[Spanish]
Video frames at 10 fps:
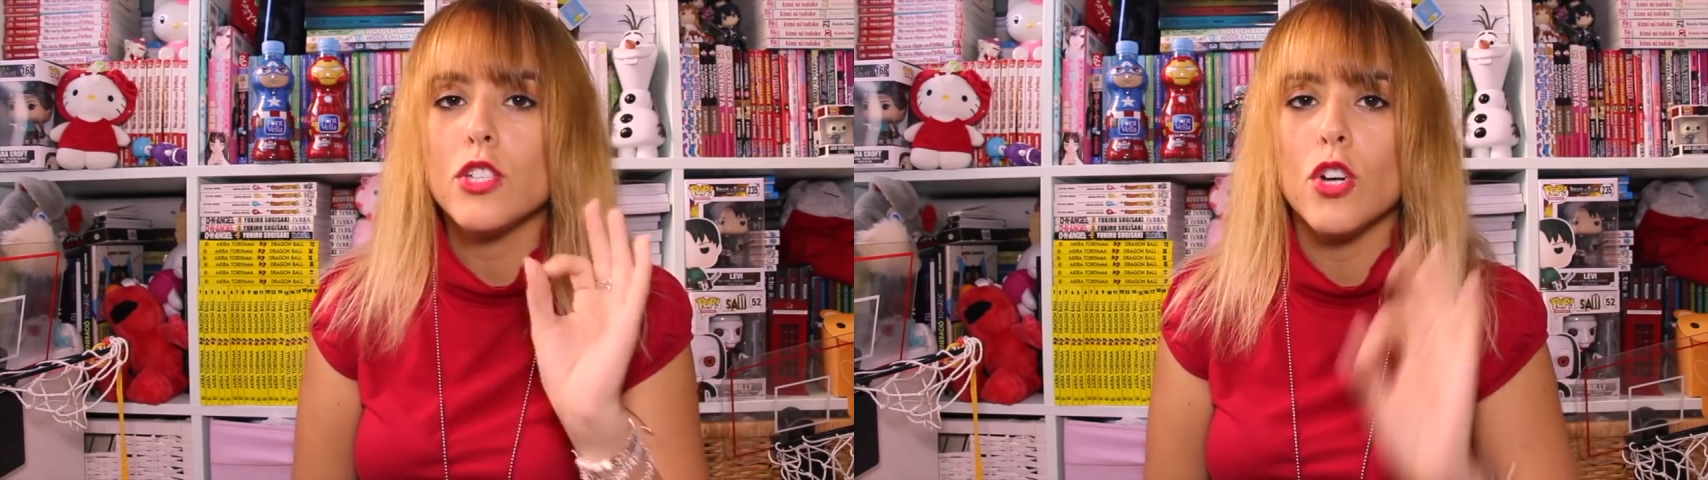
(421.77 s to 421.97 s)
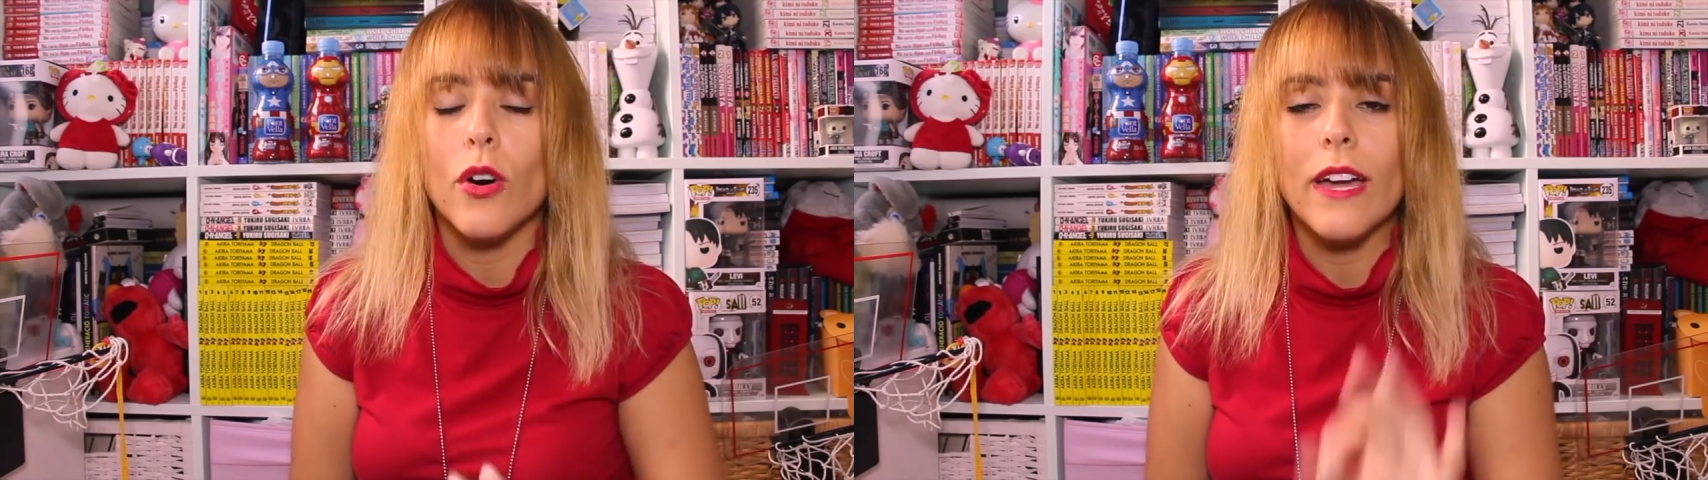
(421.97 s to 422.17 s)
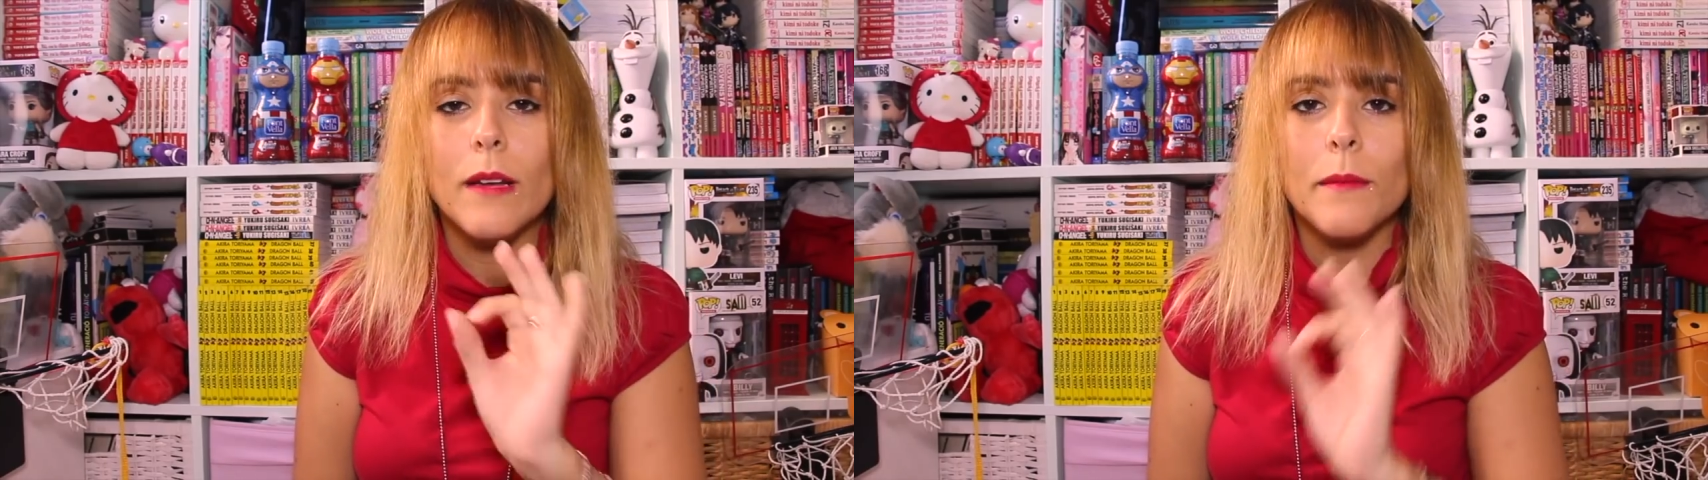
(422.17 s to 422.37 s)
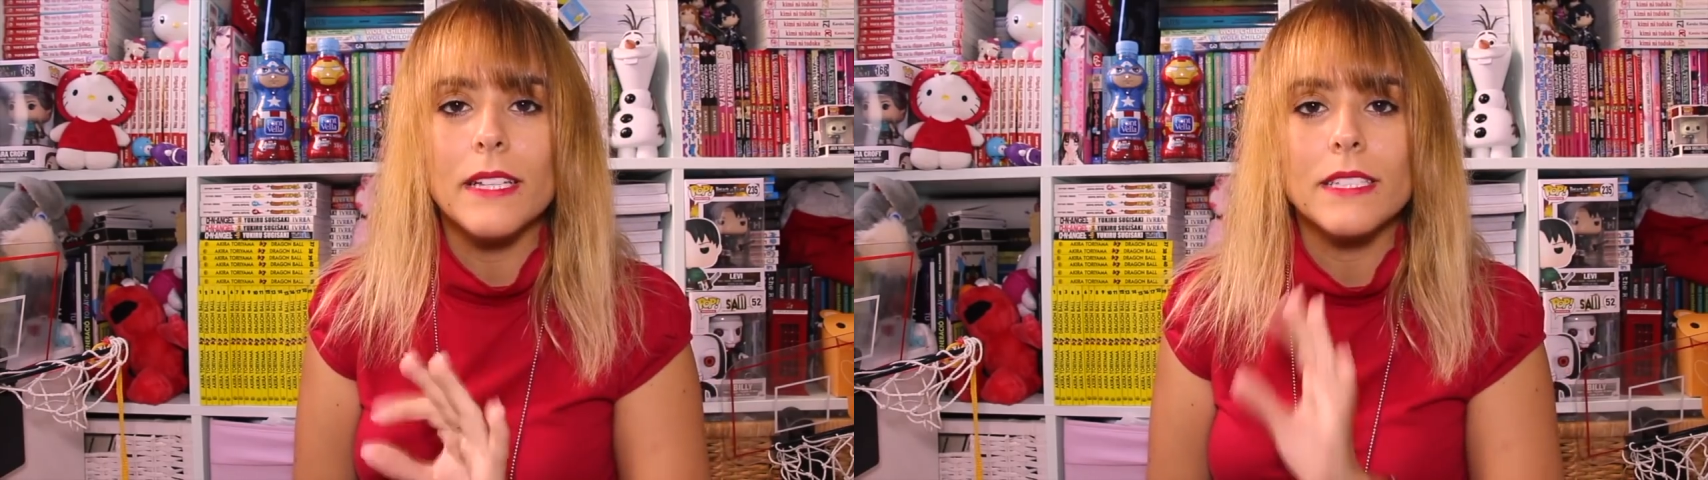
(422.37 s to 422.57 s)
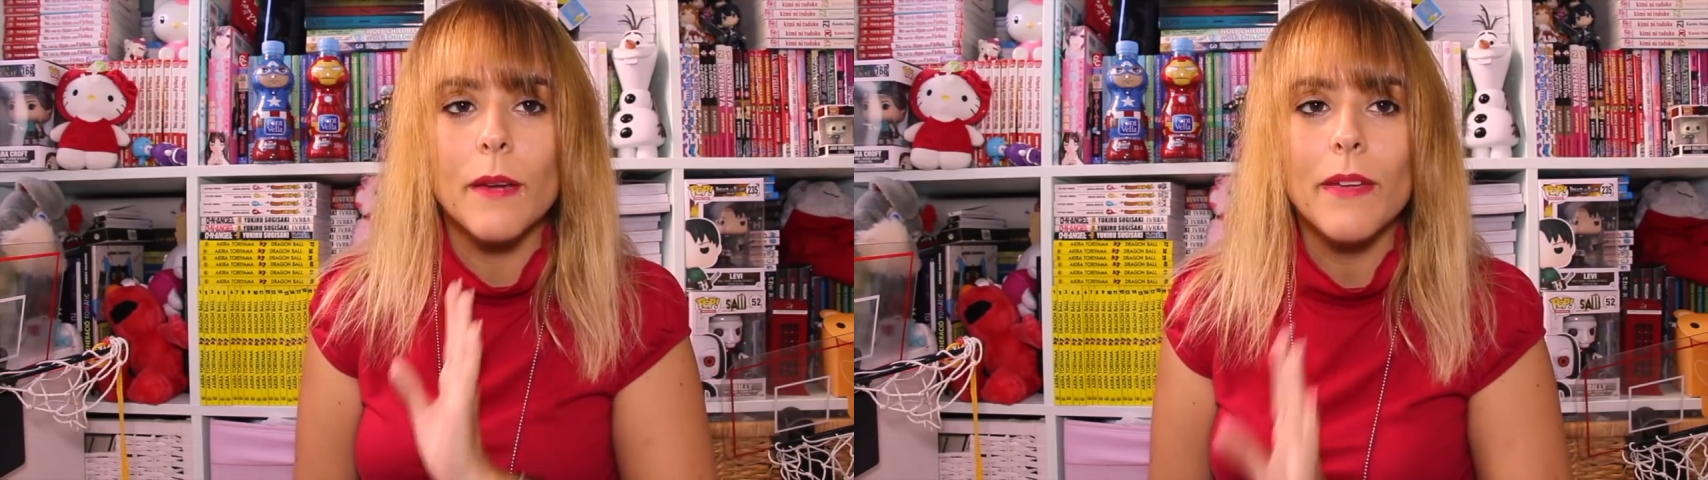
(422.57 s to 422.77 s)
yo el
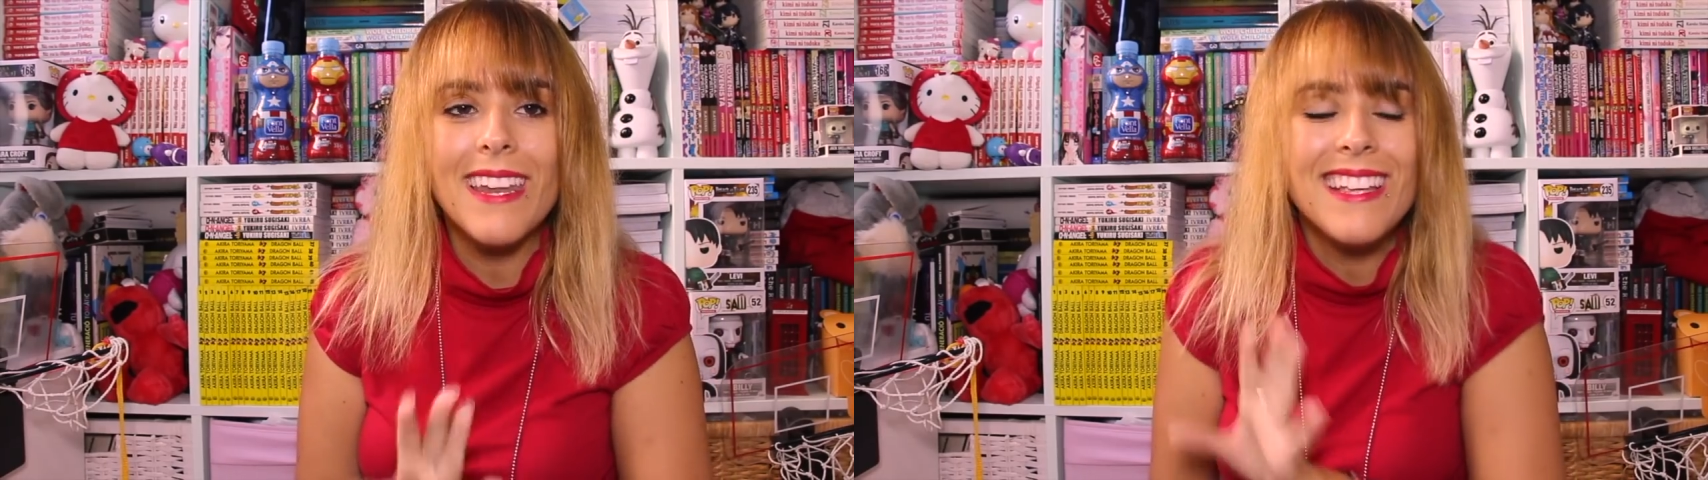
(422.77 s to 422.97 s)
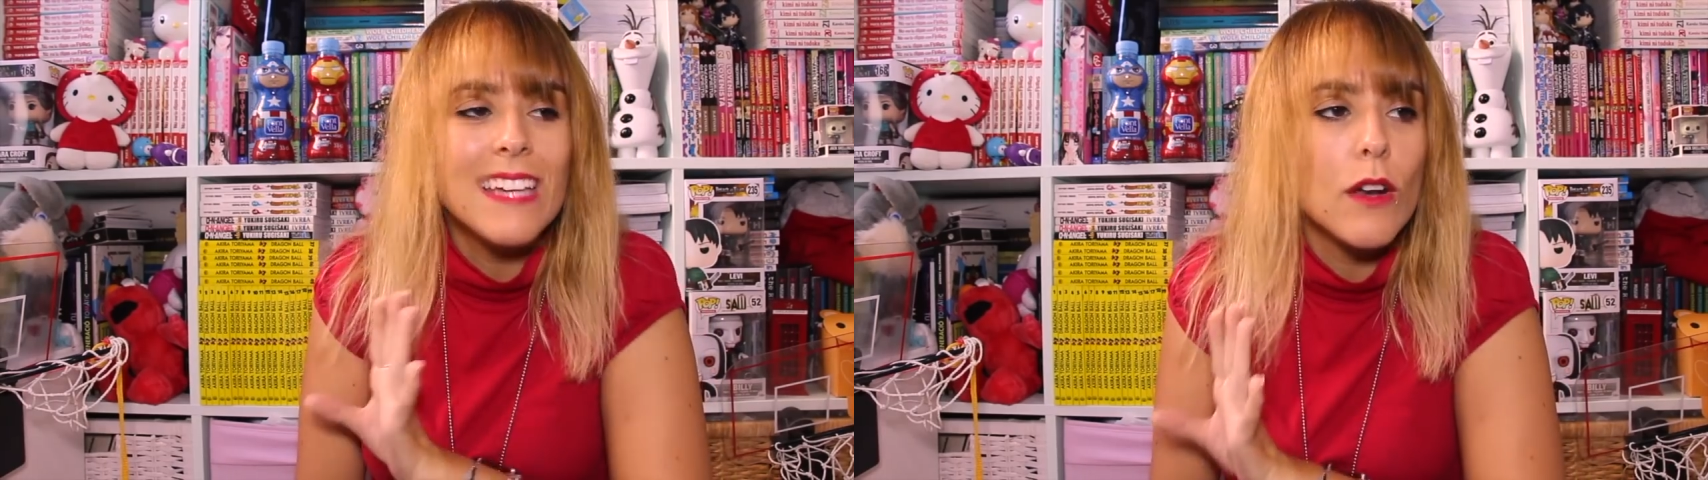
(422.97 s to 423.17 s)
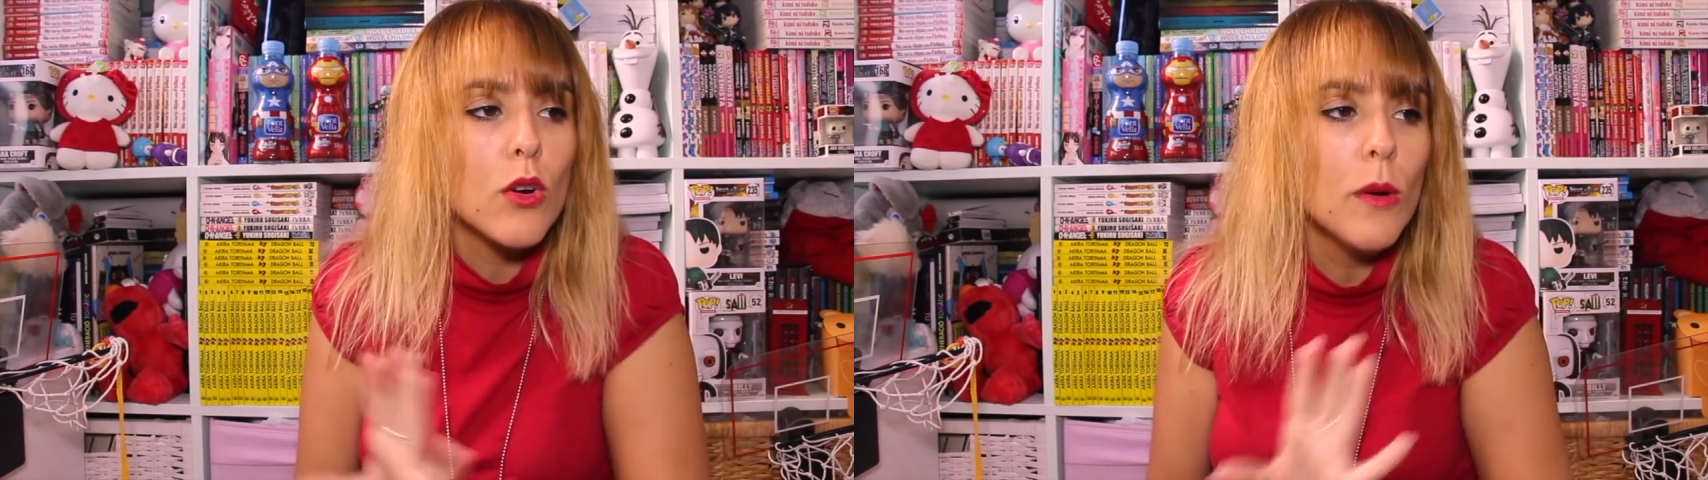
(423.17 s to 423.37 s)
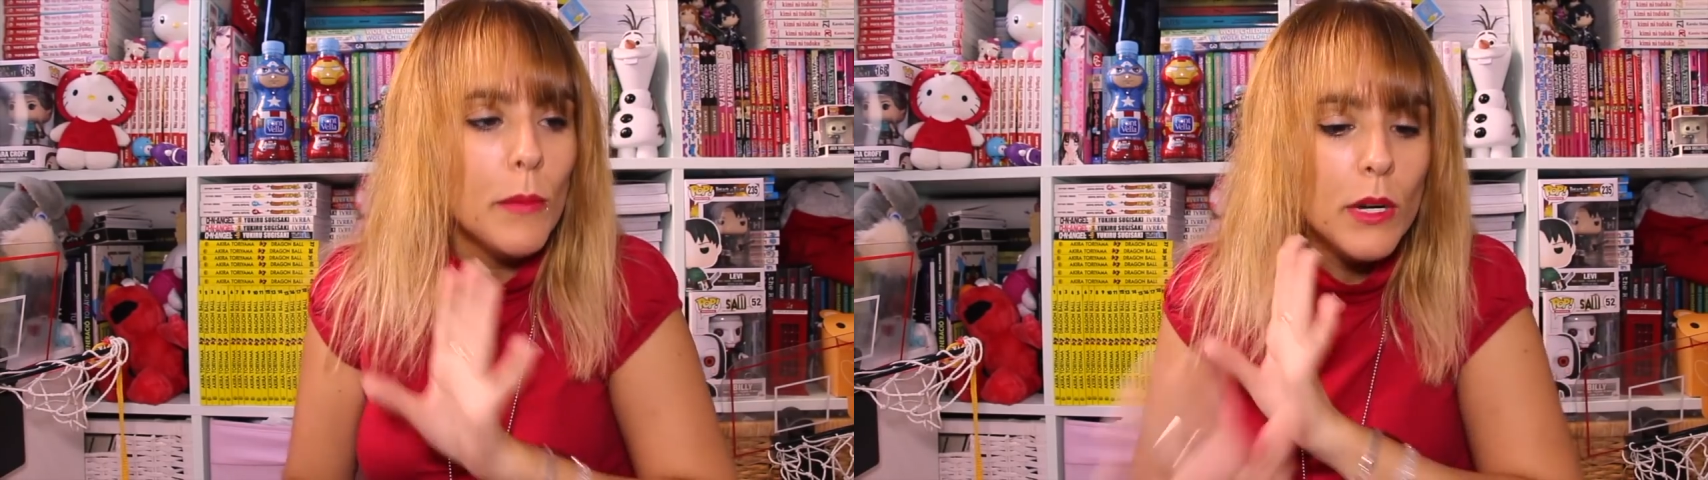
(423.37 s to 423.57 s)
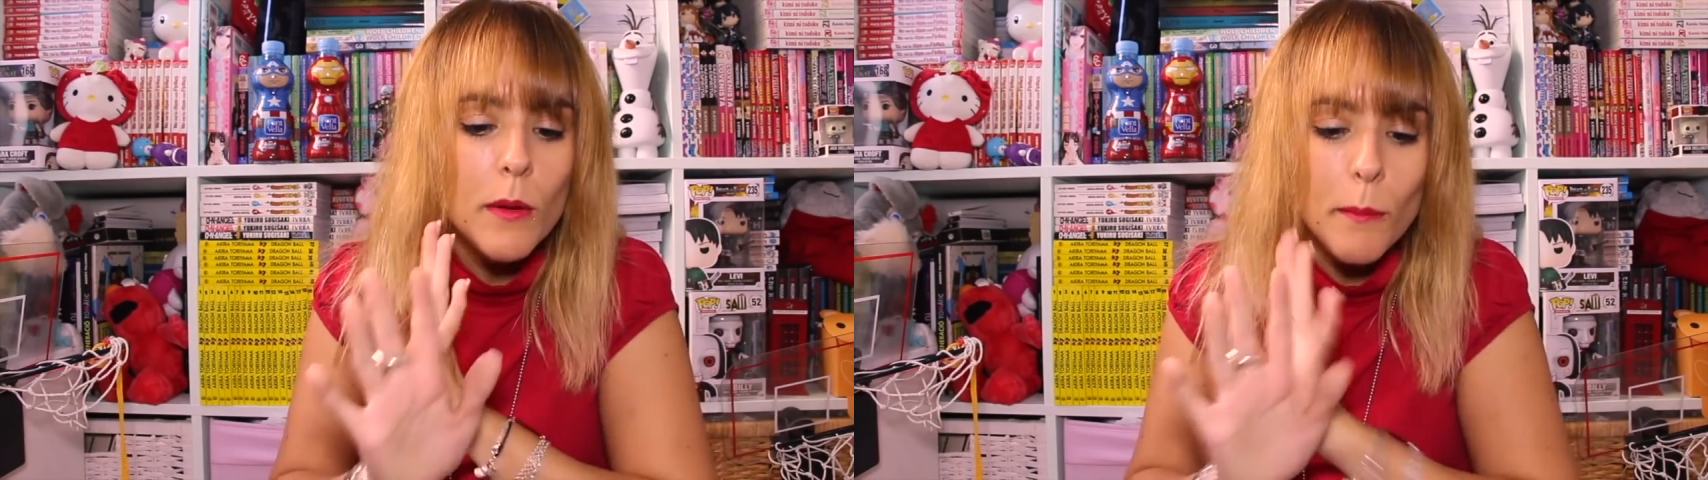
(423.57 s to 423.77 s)
mes que viene ya no compro